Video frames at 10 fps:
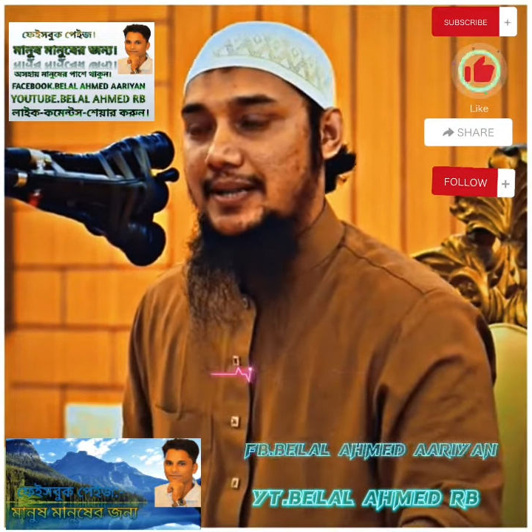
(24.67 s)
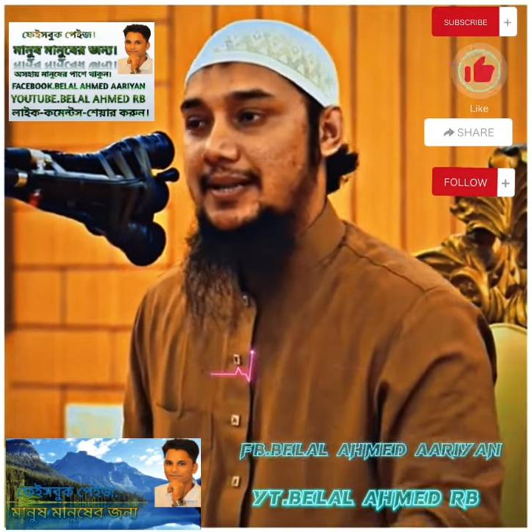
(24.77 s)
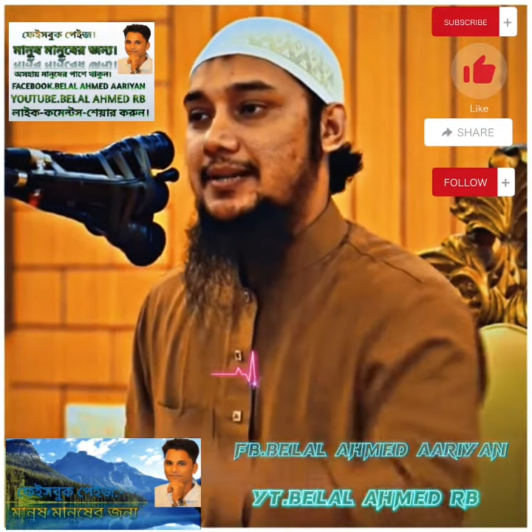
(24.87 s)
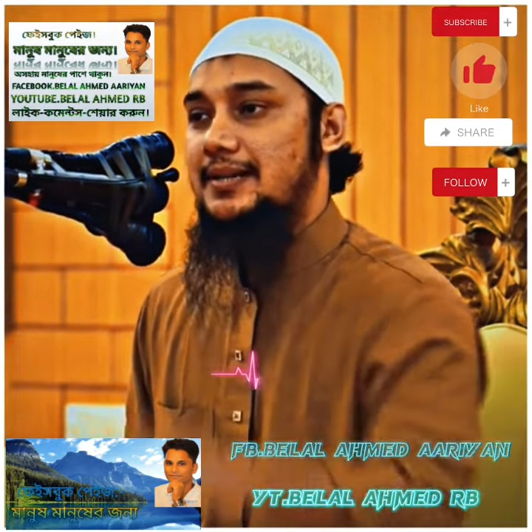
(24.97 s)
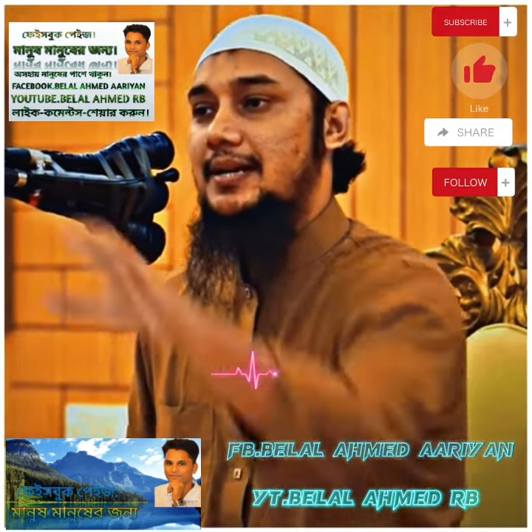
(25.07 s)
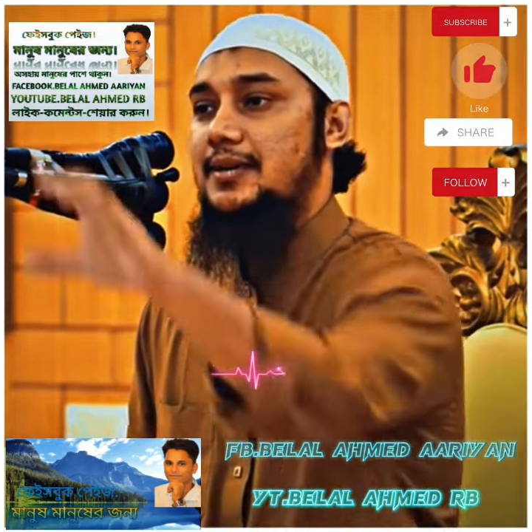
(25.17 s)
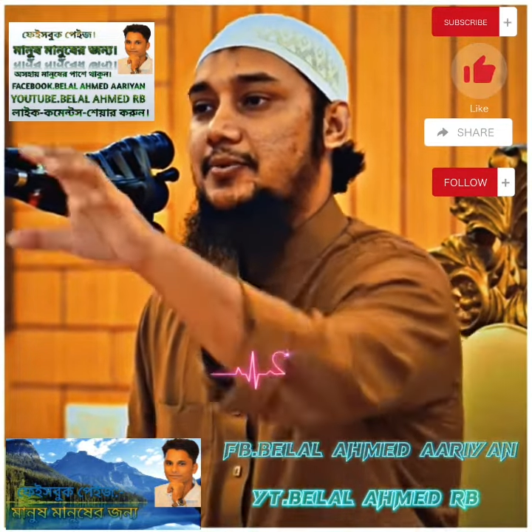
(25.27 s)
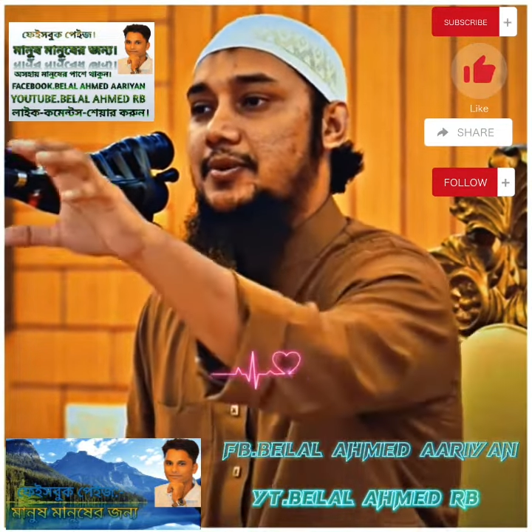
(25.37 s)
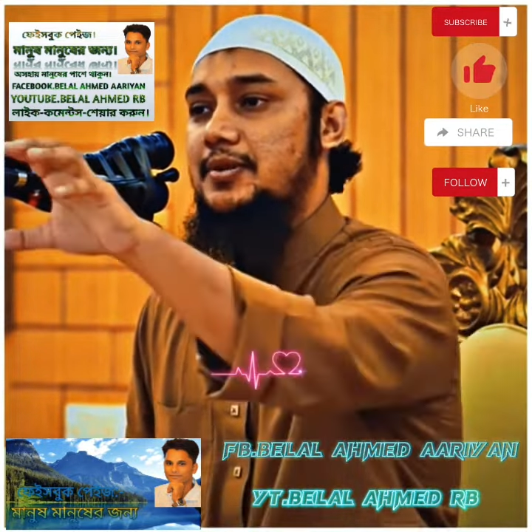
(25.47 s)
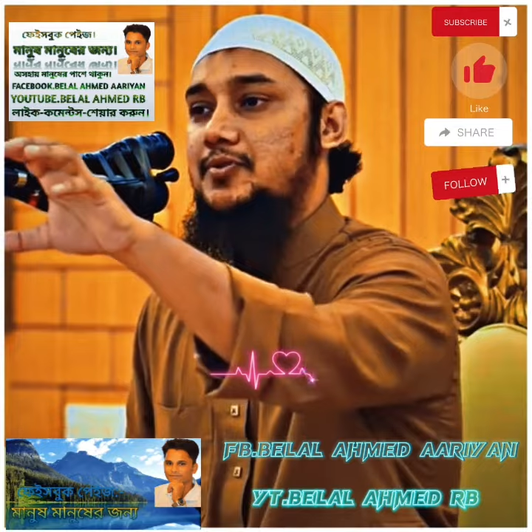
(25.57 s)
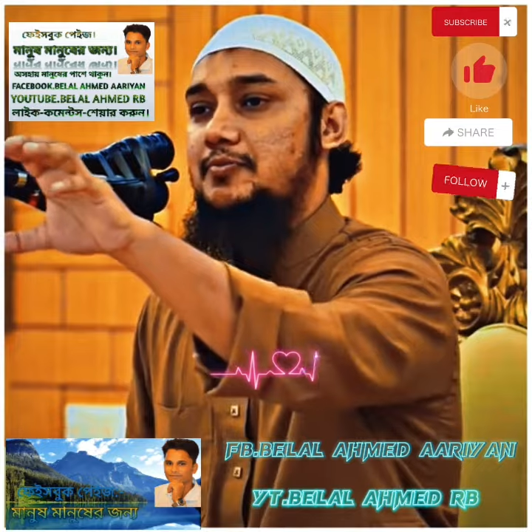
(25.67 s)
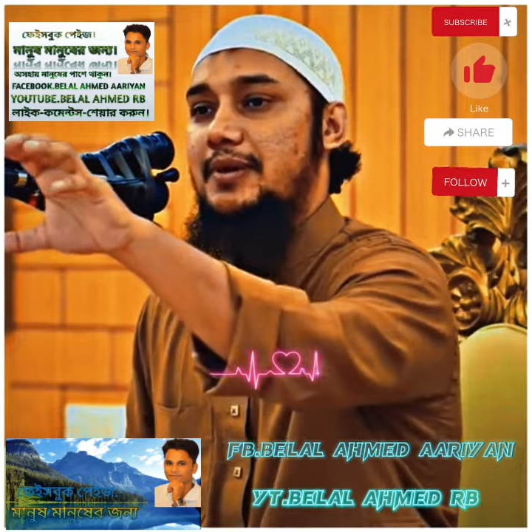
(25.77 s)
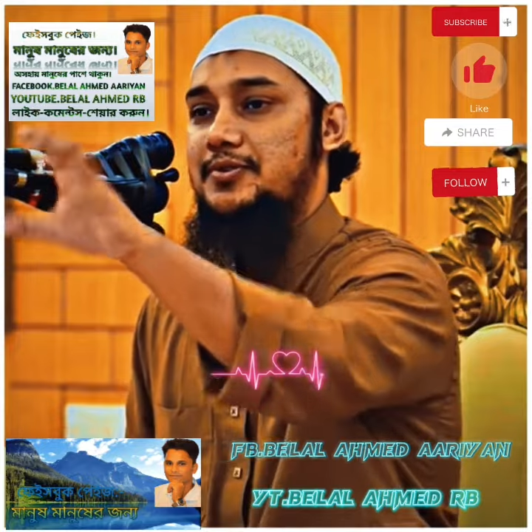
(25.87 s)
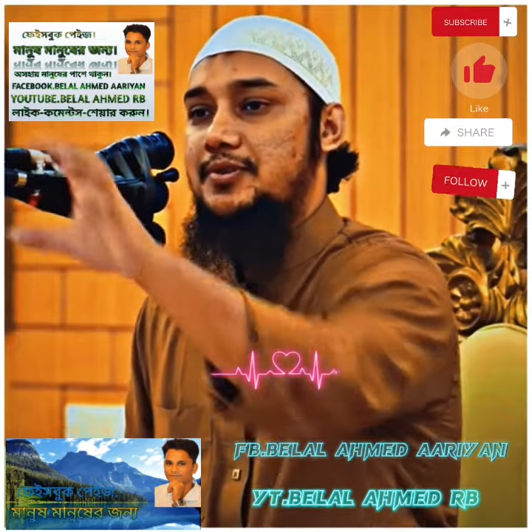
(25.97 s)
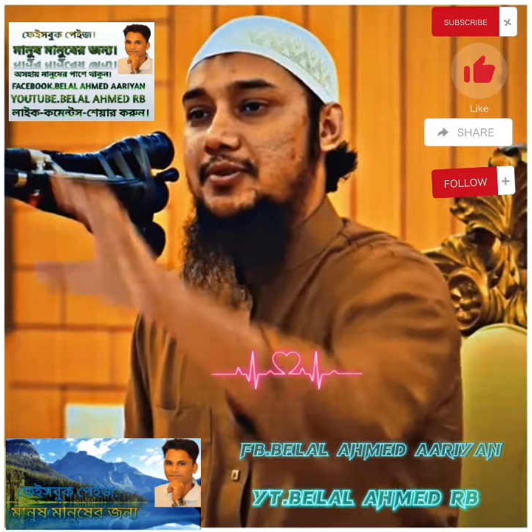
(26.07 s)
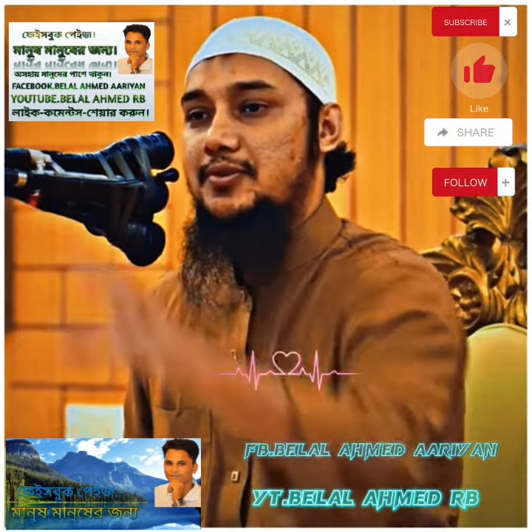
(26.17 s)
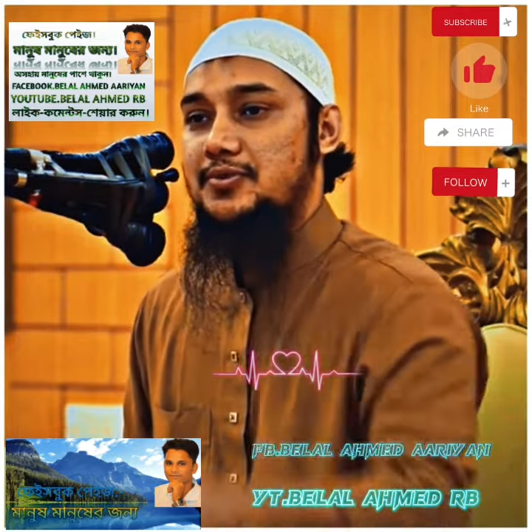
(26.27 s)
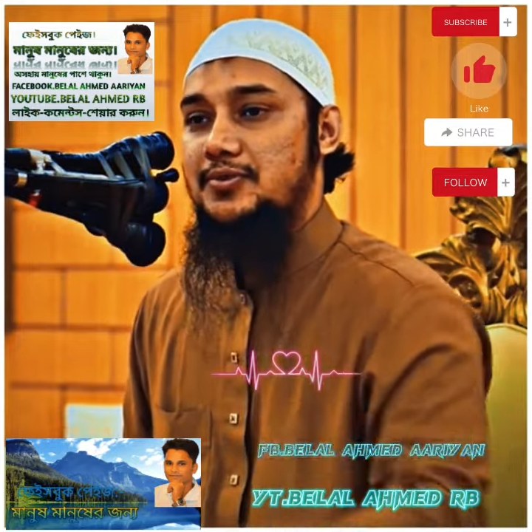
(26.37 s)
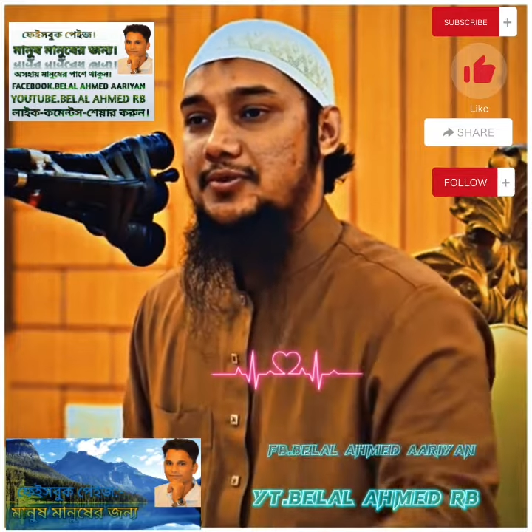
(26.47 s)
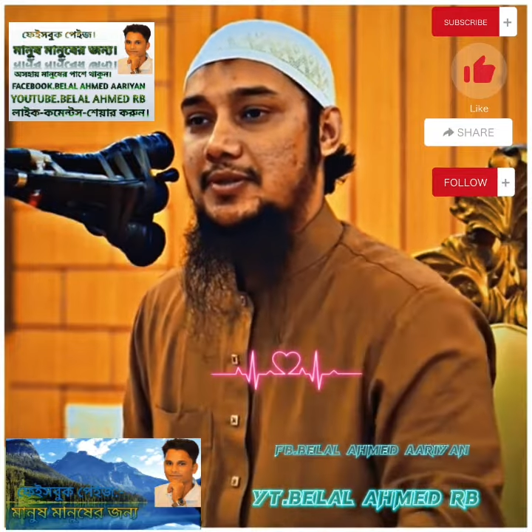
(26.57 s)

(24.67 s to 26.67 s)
এদেরকে টার্গেট করেছে কিছু বাণিজ্যিক লোকজন